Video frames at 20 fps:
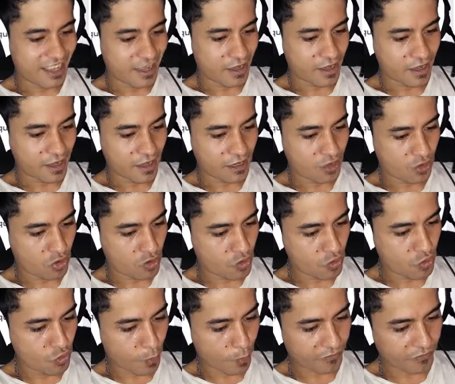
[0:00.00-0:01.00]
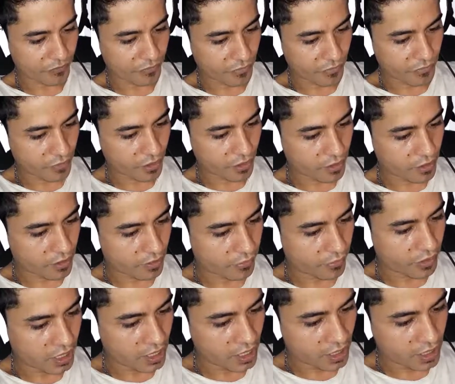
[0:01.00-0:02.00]
Euh, du coup,
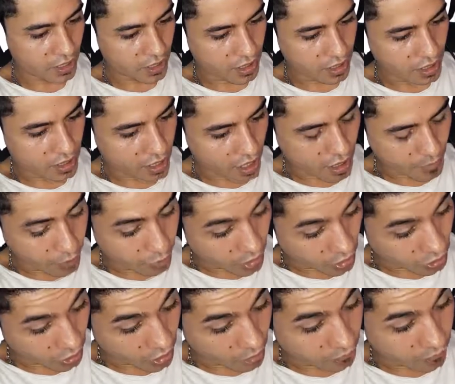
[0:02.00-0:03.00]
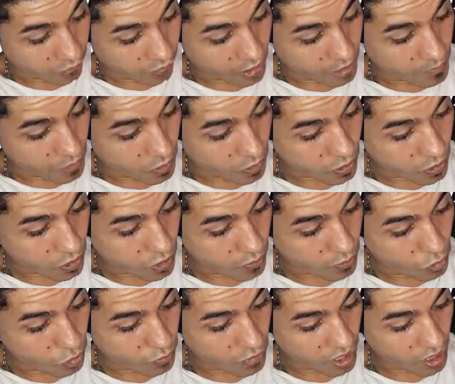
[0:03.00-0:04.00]
Vita, putain j'écris vraiment
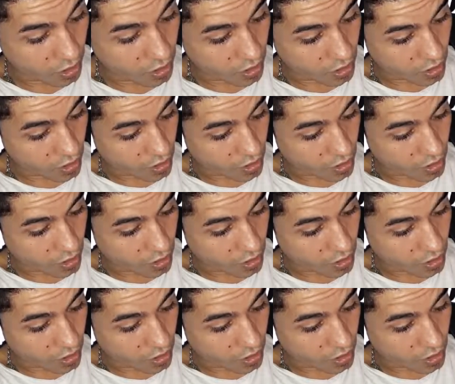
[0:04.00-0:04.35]
comme une merde.